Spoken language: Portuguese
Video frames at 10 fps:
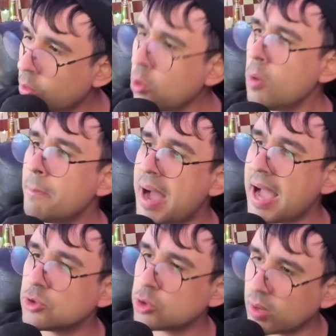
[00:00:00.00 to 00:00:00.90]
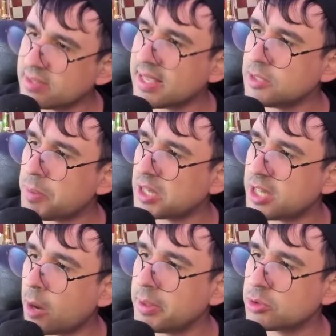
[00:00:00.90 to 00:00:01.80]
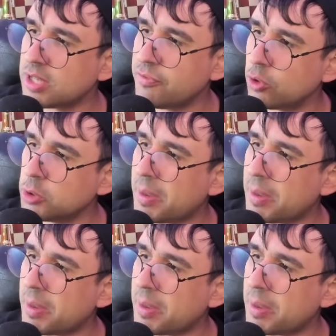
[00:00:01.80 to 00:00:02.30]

O Magnus jogou E6 para tirar o bispo de F8,